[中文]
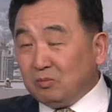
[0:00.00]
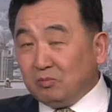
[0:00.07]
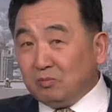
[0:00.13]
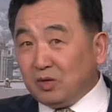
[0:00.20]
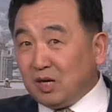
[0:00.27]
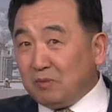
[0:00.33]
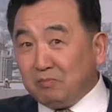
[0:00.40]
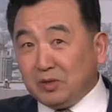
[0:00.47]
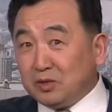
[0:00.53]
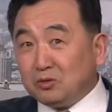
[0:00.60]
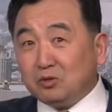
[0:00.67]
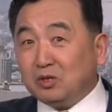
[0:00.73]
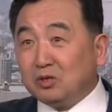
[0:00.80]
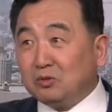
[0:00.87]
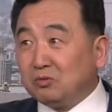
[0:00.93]
很明
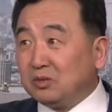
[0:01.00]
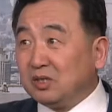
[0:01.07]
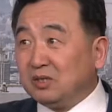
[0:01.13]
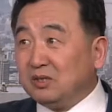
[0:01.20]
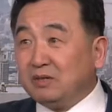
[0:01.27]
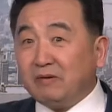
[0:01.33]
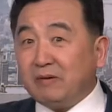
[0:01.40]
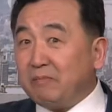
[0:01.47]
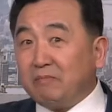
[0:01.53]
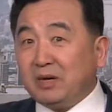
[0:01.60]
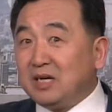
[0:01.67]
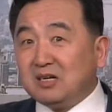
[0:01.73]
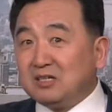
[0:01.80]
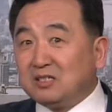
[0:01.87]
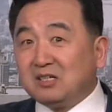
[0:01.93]
确的东西，因为没
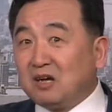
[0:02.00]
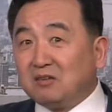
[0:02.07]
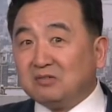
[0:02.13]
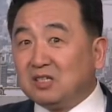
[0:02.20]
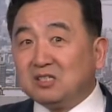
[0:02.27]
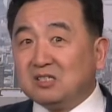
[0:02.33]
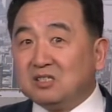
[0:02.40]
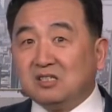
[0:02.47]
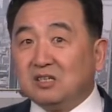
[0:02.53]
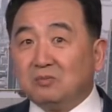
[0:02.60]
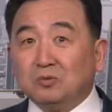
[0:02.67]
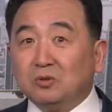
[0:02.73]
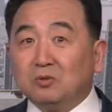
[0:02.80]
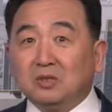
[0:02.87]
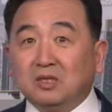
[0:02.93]
人知道那是什
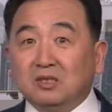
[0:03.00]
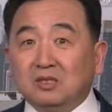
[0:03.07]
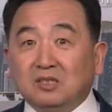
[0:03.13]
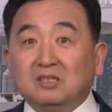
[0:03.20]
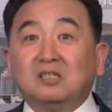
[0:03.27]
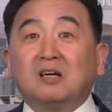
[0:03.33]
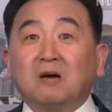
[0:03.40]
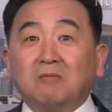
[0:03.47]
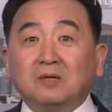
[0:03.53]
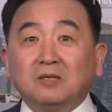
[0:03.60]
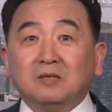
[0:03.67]
么东西，你知道吗？